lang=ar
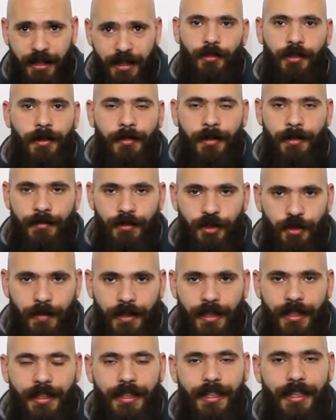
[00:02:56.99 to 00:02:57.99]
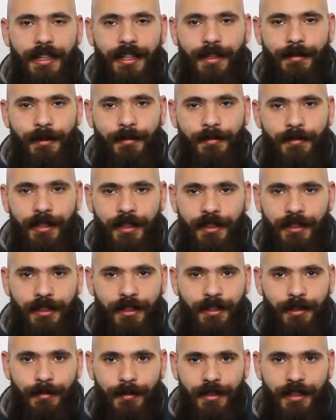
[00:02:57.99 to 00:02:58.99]
وطبعا مش معنى ان الكلب ينفع
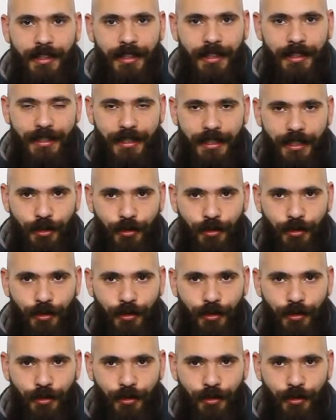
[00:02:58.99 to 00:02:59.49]
يتدرب من 30